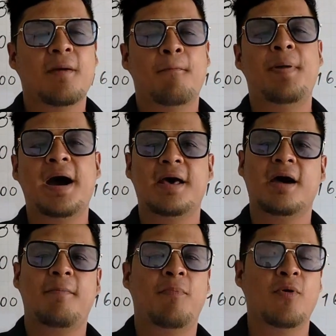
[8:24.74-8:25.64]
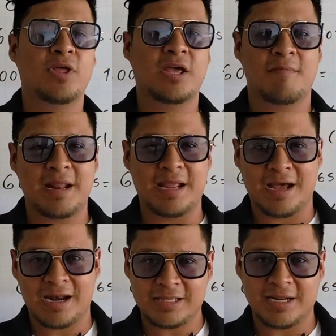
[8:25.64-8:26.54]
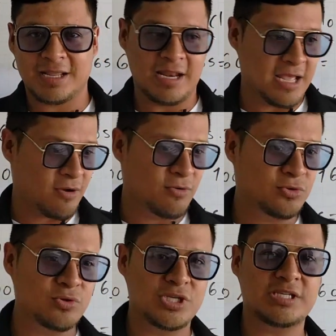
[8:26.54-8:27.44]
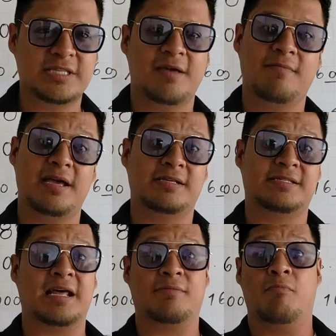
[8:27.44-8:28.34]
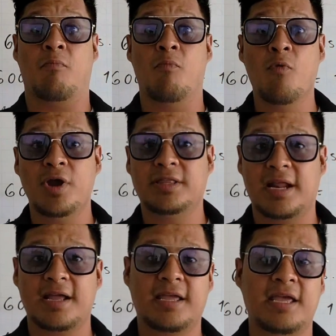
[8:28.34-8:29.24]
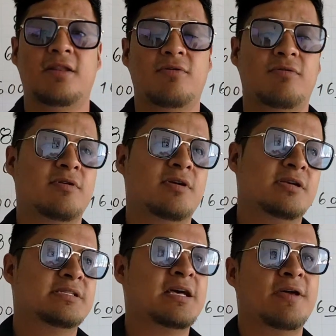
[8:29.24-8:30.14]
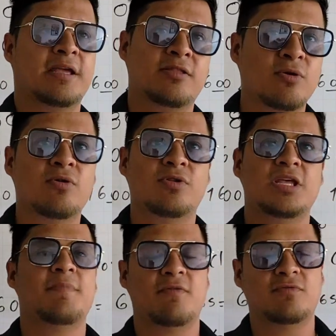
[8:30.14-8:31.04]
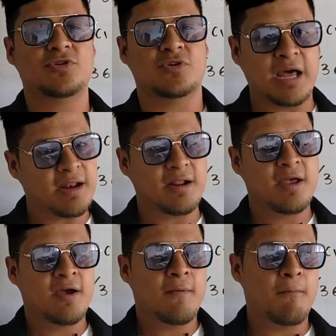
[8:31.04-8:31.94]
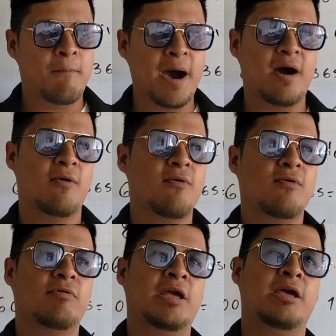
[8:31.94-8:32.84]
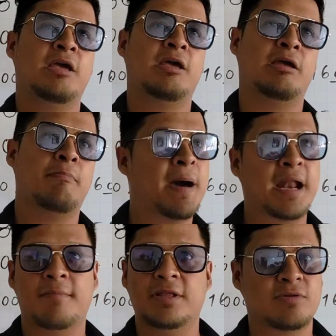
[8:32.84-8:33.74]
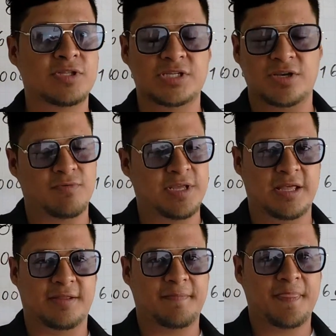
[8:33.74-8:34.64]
para poder manejar la tranquilidad con tu sistema y estar muy tranquilo, saber que todos los días va a funcionar bajo eh, parámetros de seguridad.